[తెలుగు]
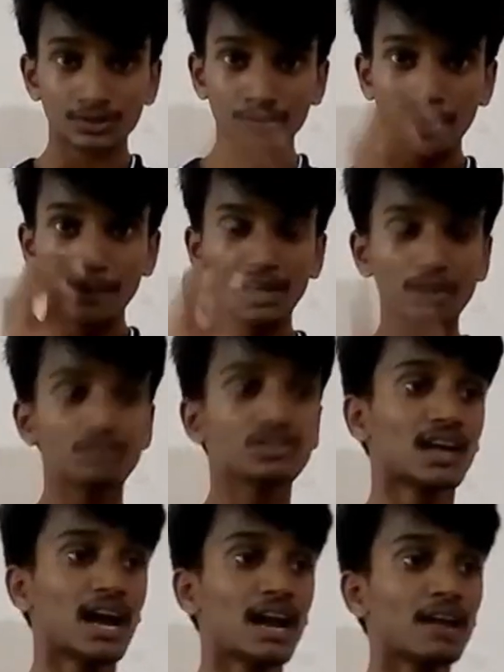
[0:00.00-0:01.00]
సో మీరు
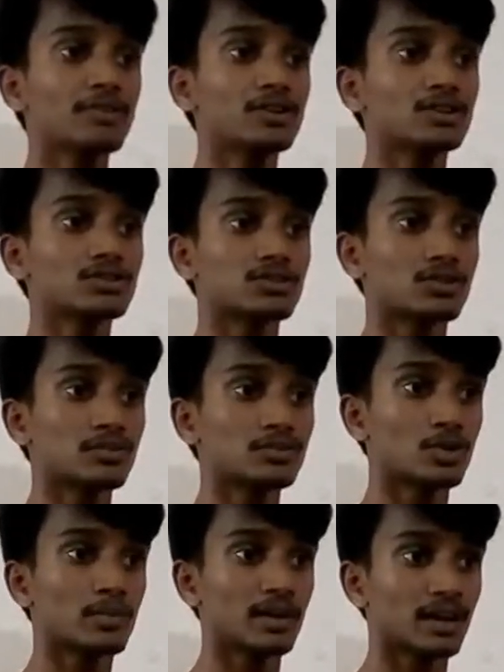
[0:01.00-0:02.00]
చాలా వీడియోస్లో
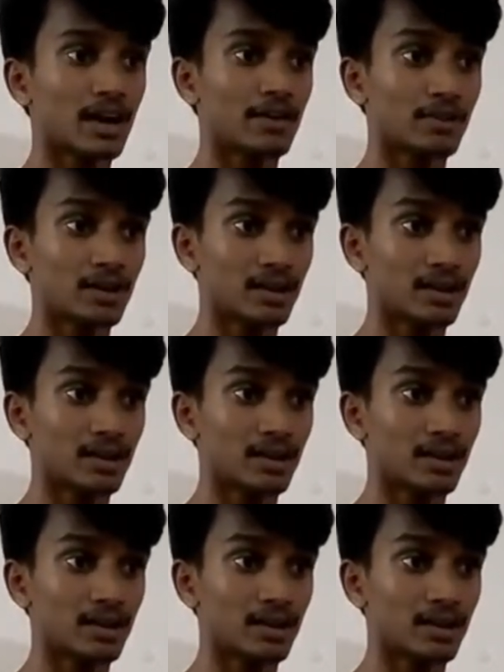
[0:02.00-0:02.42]
సో మీరు నా